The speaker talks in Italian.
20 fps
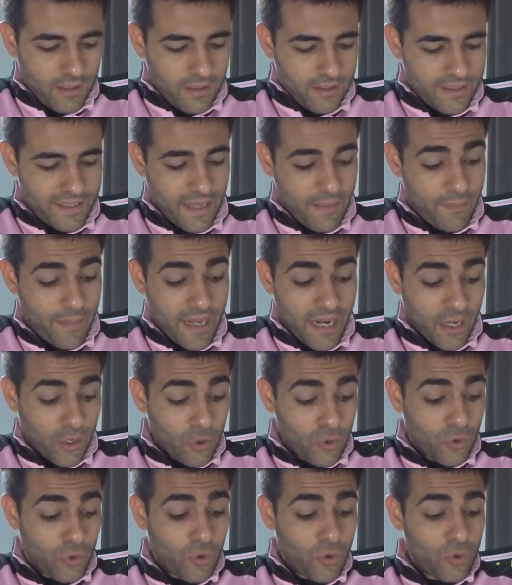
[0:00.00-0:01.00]
Si è appena
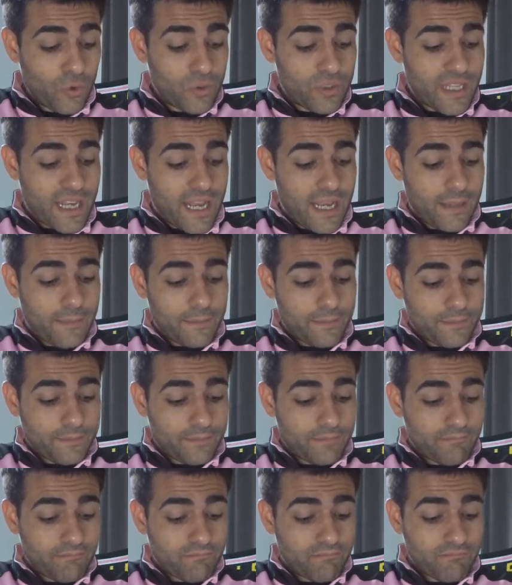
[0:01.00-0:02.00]
conclusa
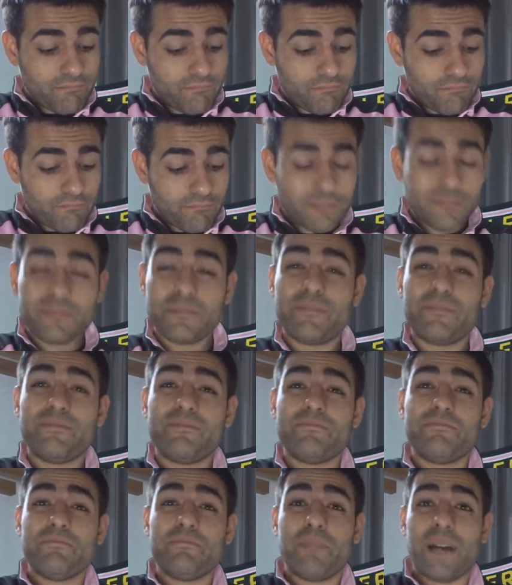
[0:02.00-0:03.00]

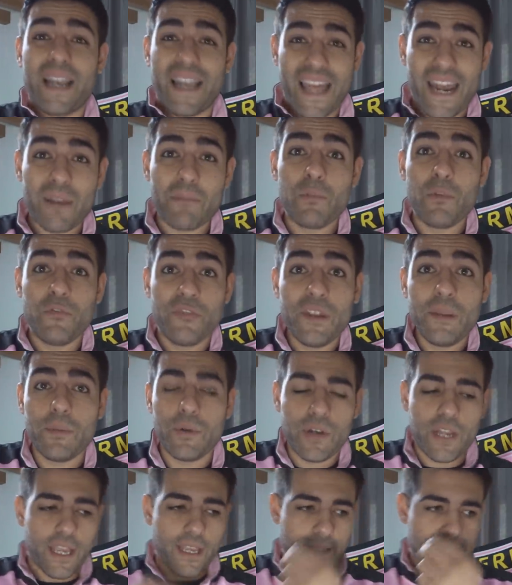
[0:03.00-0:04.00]

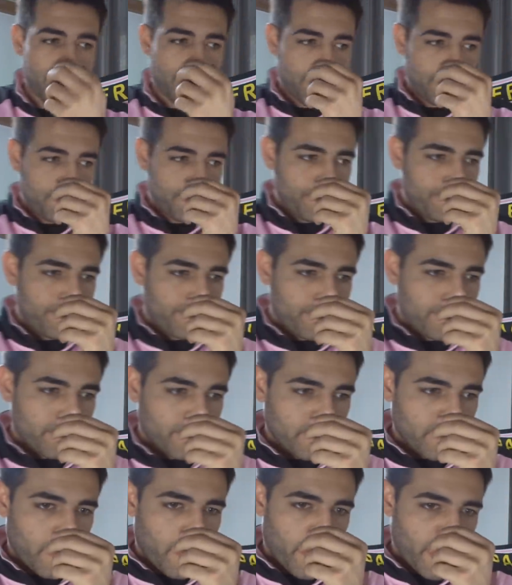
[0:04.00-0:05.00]
Palermo-Vibonese,
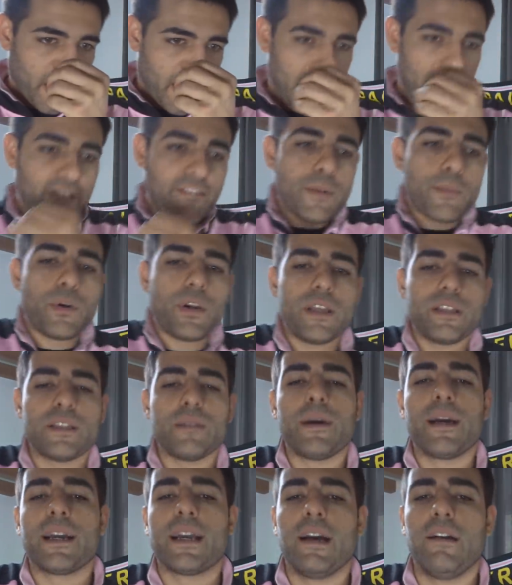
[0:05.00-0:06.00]
alla Vibonese
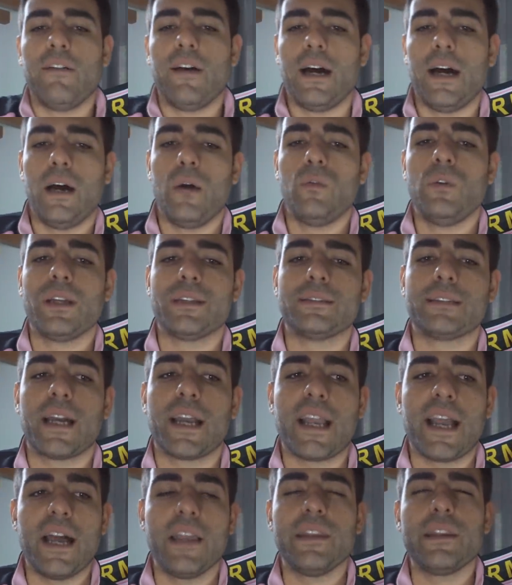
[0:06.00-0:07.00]
mancava un
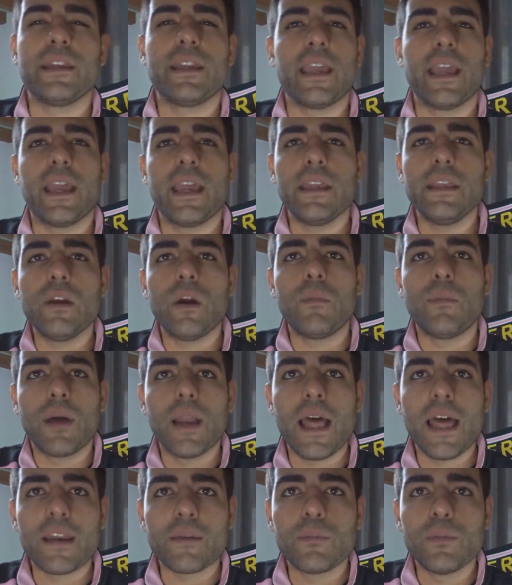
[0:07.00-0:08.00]
attaccante che io a
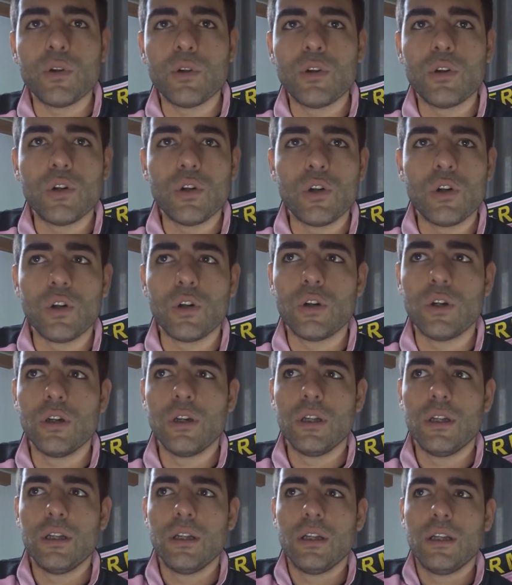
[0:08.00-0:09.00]
Palermo
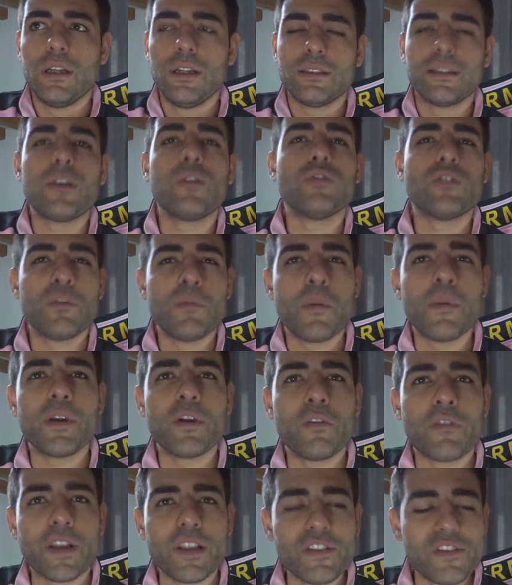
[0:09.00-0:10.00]
Saluto il mio
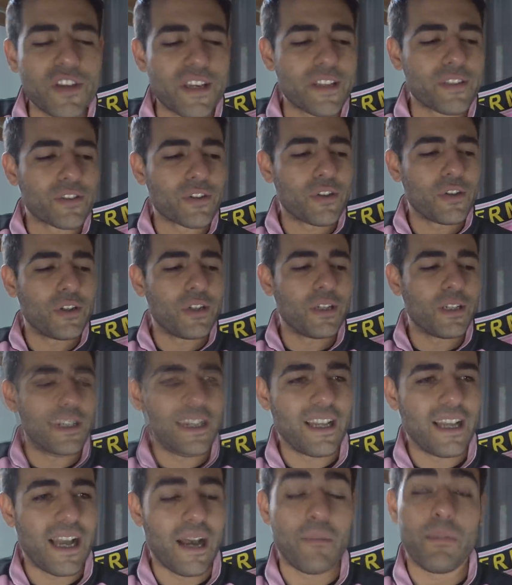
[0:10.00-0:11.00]
amico Francesco.
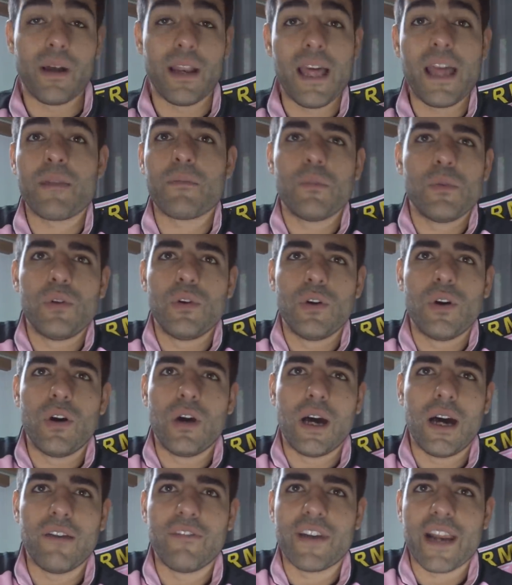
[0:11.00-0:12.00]
A
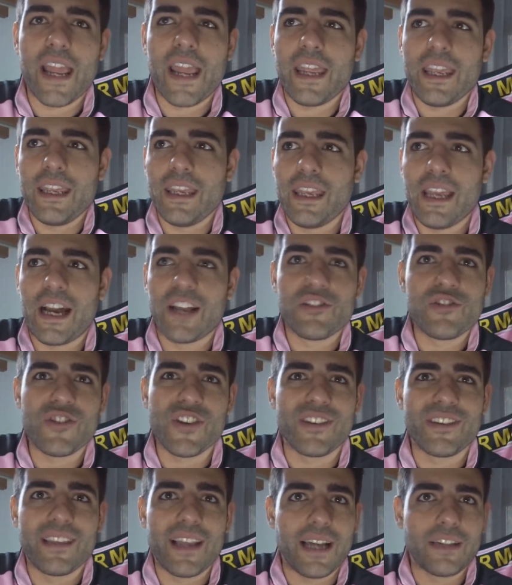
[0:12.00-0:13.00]
Palermo avrei
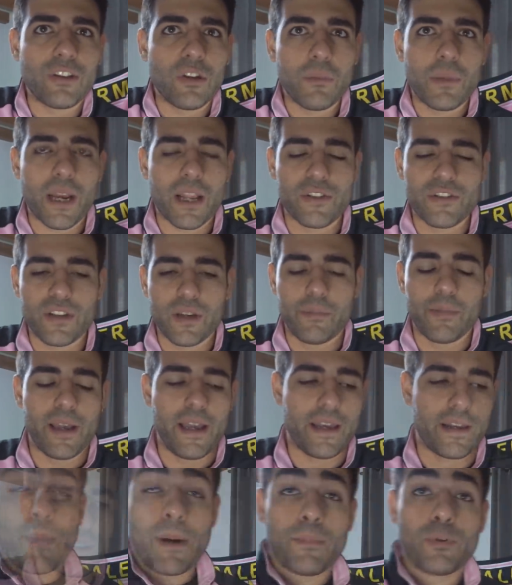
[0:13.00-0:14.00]
accettato a braccia
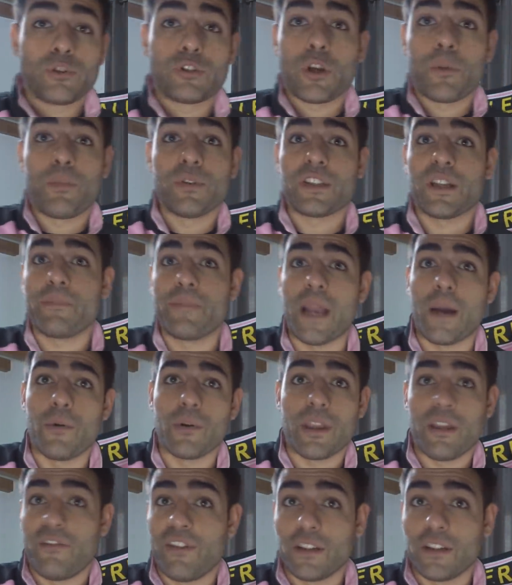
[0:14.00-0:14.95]
aperte, ma purtroppo sappiamo chi ha